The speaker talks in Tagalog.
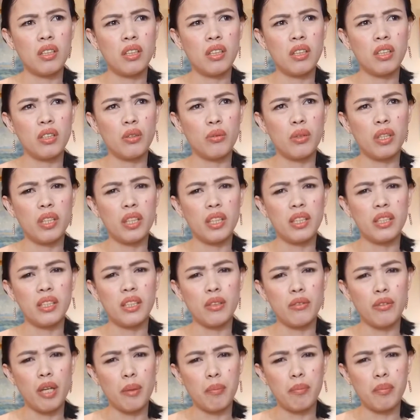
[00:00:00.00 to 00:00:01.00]
iguana is a
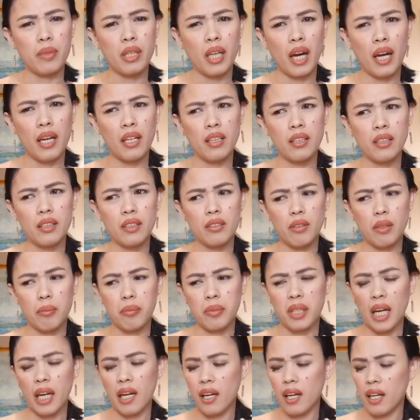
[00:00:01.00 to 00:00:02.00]
reptiles
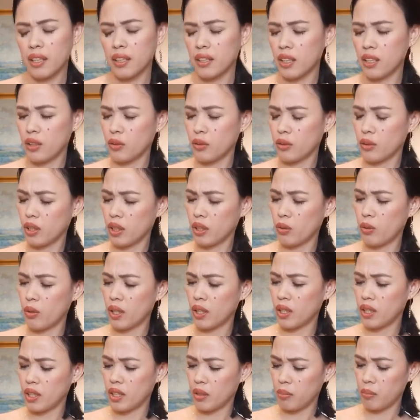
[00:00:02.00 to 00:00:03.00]
reptile ata yung
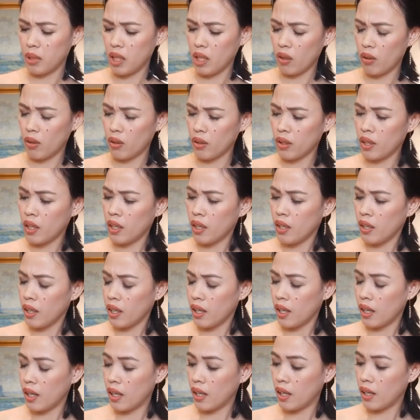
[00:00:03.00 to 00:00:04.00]
iguana na binong.
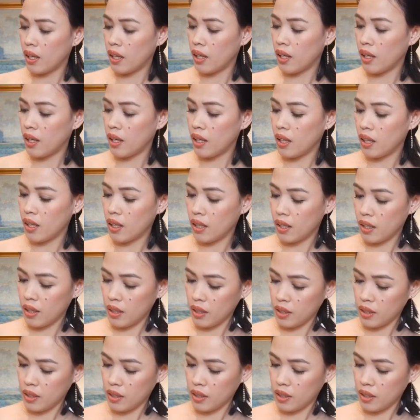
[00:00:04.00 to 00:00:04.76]
uh,